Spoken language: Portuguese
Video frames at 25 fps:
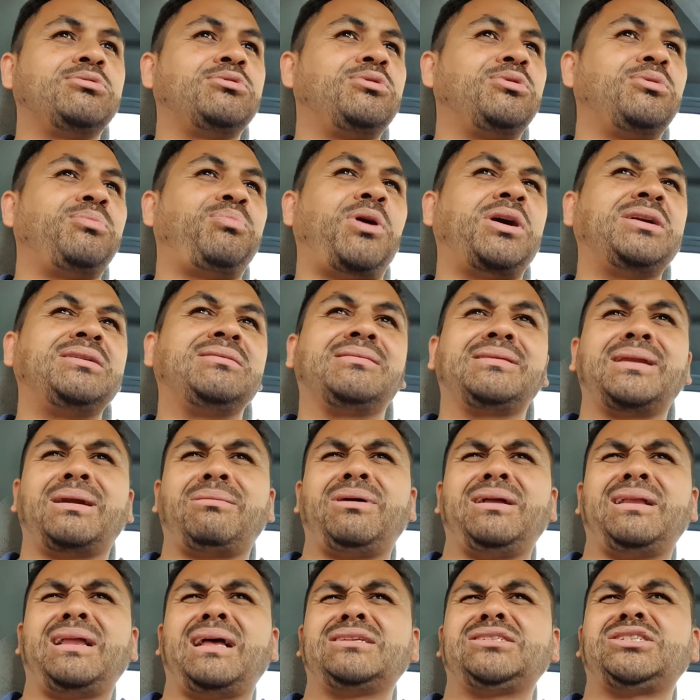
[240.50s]
tu não pode
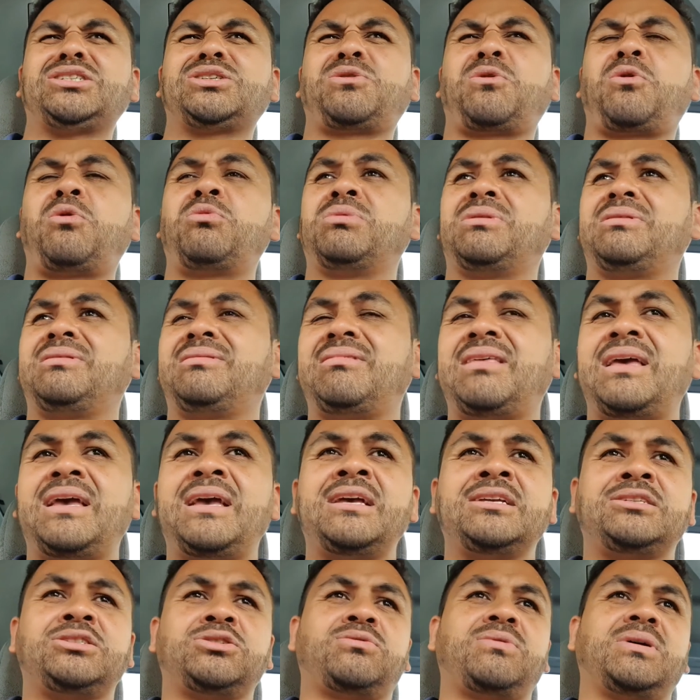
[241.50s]
trabalhar
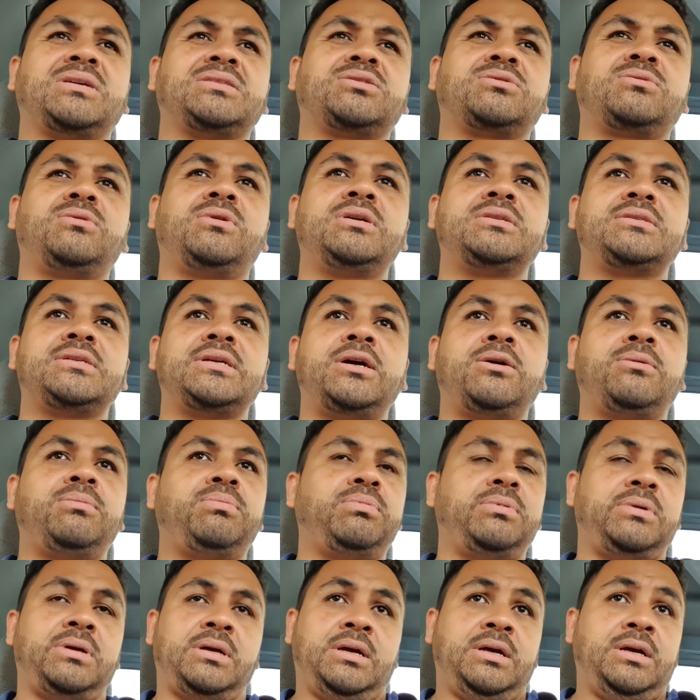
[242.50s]
descontente com as coisas. Eu
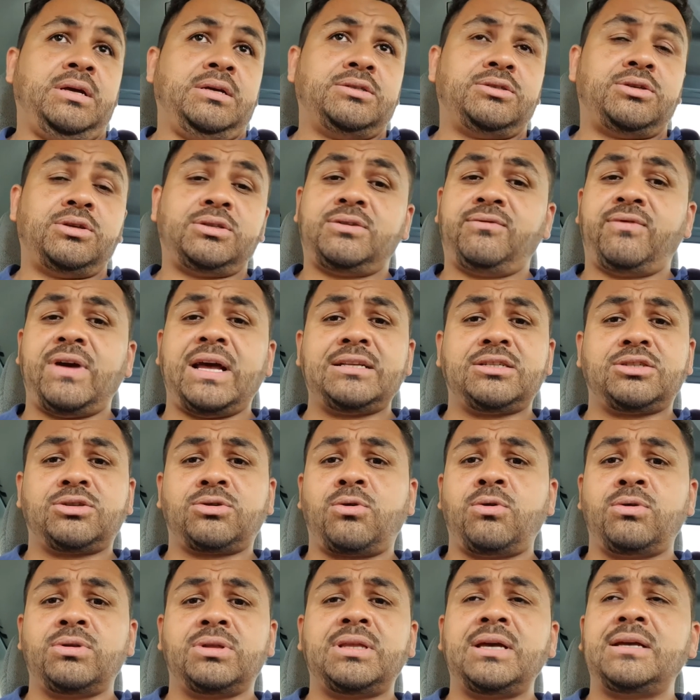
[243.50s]
se eu tiver
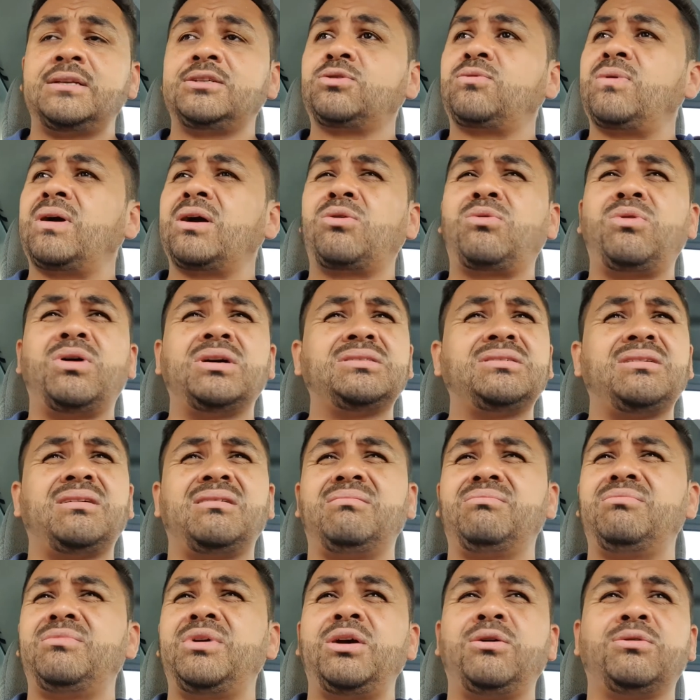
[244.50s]
descontente com uma coisa,
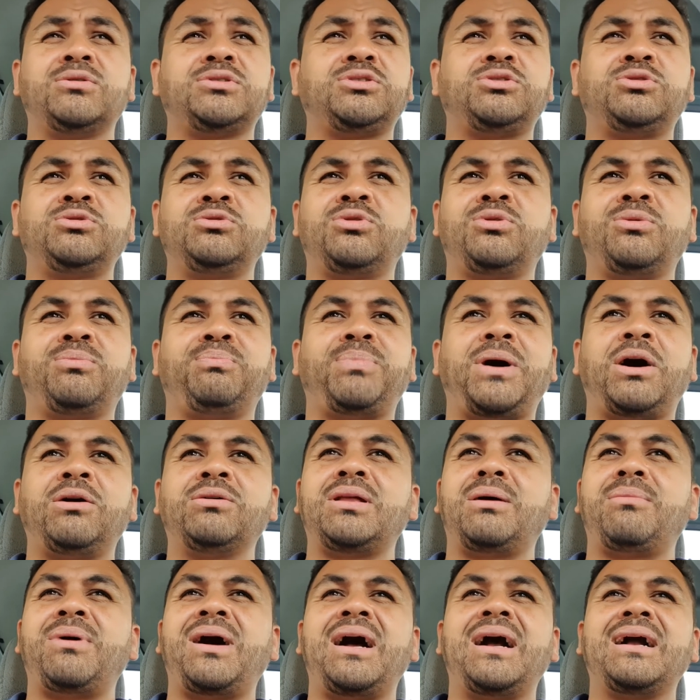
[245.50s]
meu, chuto o pau
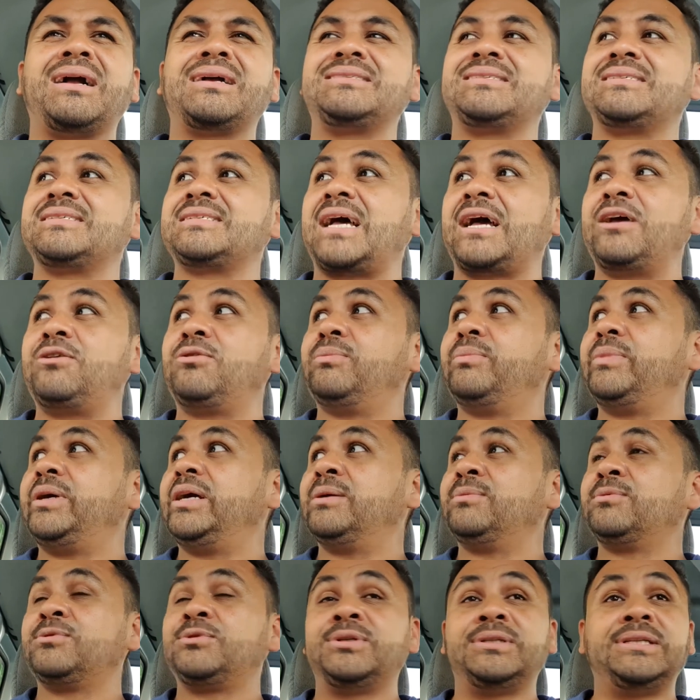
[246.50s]
da barraca e saio
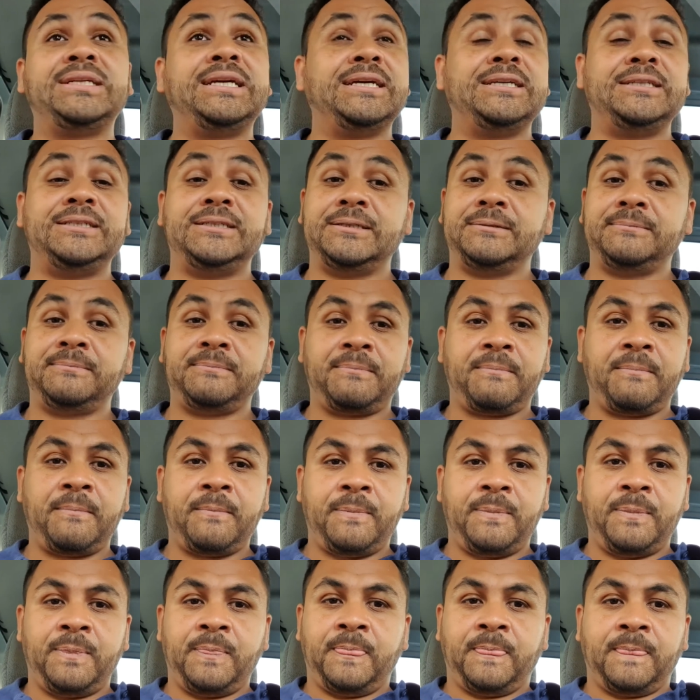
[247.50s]
mesmo, tô nem aí.
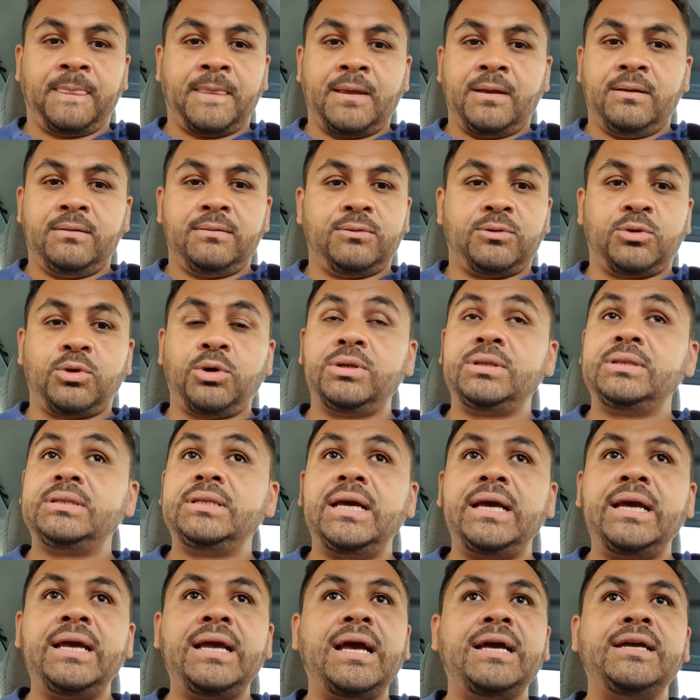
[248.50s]
Tô
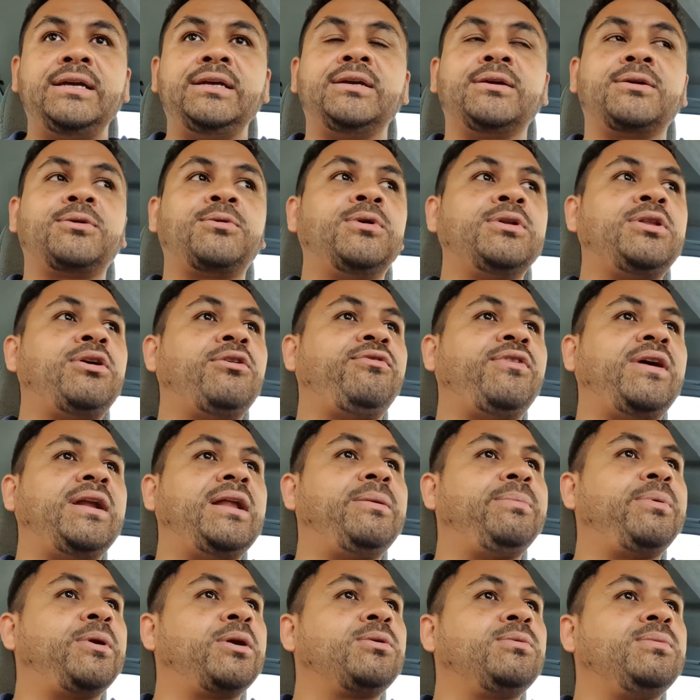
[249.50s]
nem aí. Quando eu
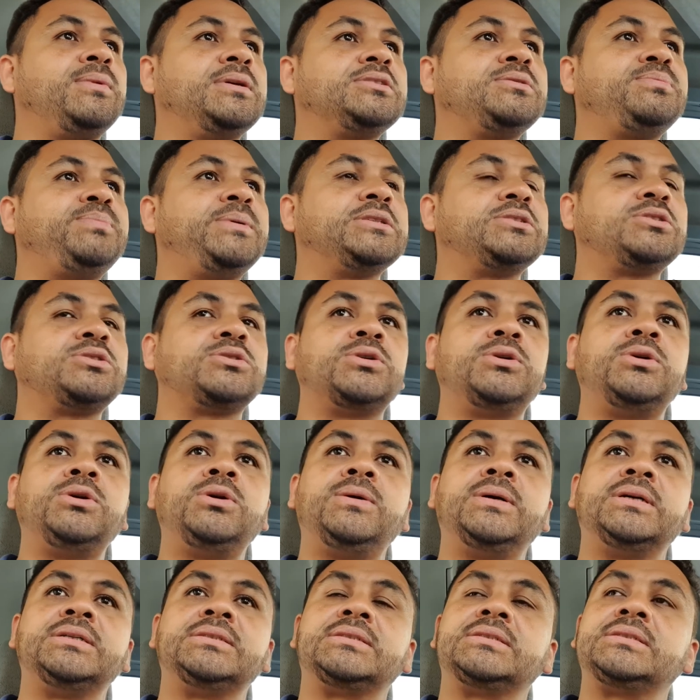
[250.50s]
falei para algumas
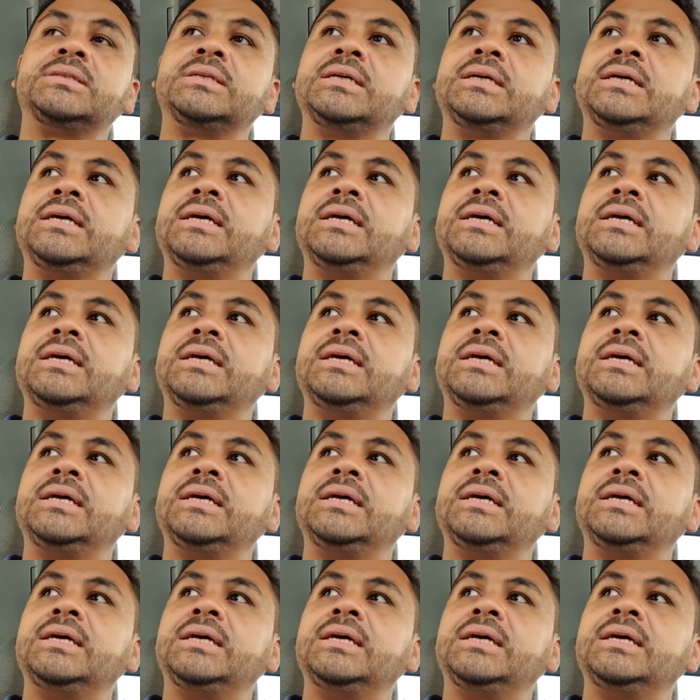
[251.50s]
pessoas